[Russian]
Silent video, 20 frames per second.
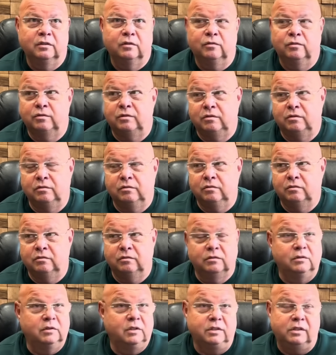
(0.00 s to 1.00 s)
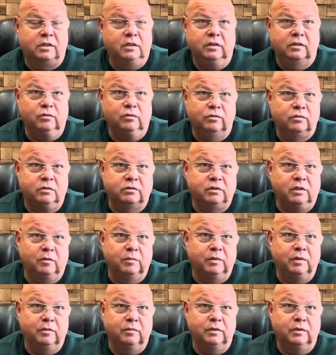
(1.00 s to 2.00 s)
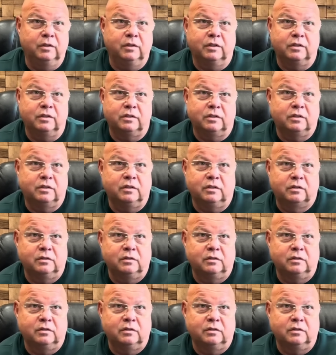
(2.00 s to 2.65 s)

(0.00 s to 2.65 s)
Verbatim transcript: то есть он, для «Зенита» он слабый, мне кажется.